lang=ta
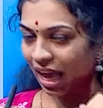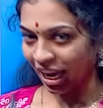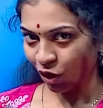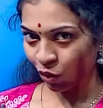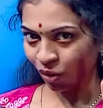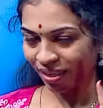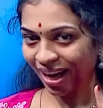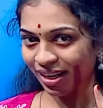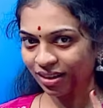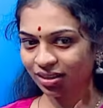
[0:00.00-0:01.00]
ஐ நோ
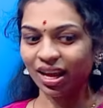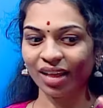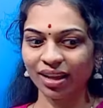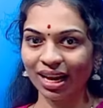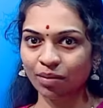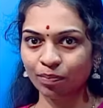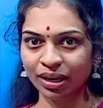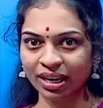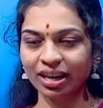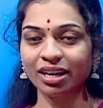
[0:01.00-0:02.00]
தட் அந்த
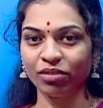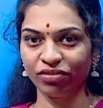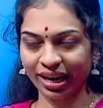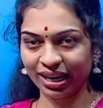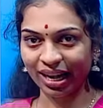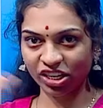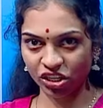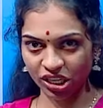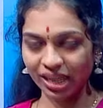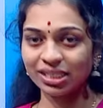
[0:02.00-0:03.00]
கம்பெனியில் நம்ம ஃபைவ் லேக்
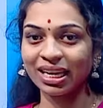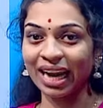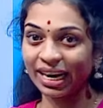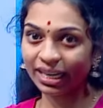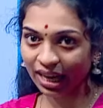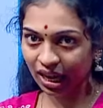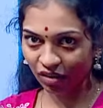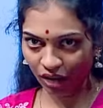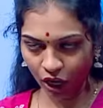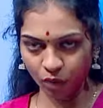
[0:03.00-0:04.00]
ஷேர்ஸ்
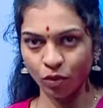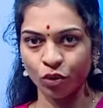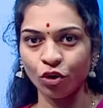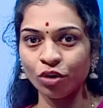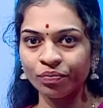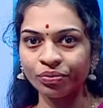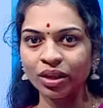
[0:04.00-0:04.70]
கிளைண்ட்டுக்காக வாங்க போகிறோம்